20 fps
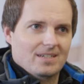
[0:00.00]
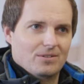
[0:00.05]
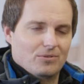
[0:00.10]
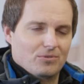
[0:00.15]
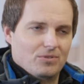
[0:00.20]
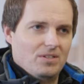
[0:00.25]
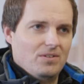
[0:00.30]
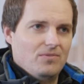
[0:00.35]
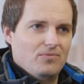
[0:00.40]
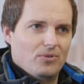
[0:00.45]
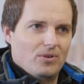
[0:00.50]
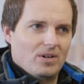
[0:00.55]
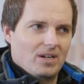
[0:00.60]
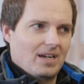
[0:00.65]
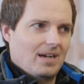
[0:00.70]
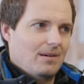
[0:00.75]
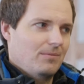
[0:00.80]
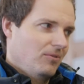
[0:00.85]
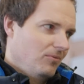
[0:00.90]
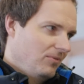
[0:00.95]
Und die
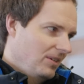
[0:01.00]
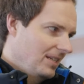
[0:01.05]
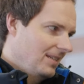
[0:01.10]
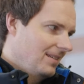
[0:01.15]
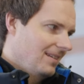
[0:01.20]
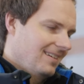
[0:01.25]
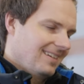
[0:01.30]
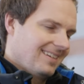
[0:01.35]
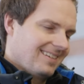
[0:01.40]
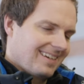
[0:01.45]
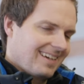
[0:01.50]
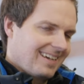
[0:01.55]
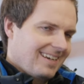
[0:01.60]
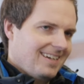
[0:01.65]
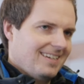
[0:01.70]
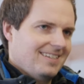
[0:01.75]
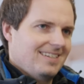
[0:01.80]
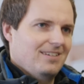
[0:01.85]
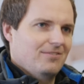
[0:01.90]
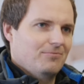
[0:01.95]
Vorgabe wird
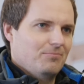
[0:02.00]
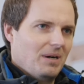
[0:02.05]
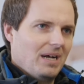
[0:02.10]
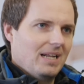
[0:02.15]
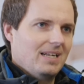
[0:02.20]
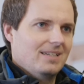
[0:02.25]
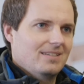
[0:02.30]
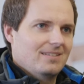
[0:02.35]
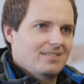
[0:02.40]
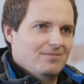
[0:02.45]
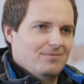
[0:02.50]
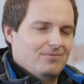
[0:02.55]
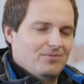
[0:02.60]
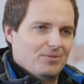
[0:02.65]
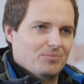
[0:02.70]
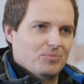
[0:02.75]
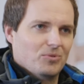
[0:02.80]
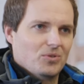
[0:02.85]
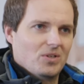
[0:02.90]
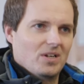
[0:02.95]
relativ bald
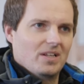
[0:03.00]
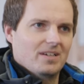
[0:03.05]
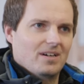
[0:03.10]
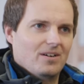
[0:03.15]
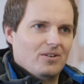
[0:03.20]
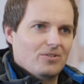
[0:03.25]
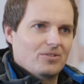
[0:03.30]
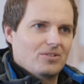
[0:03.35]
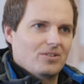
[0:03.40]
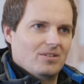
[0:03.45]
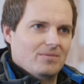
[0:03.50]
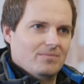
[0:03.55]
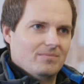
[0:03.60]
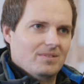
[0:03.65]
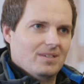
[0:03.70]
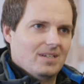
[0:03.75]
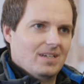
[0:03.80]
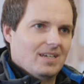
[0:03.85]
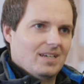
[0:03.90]
vermutlich auch kommen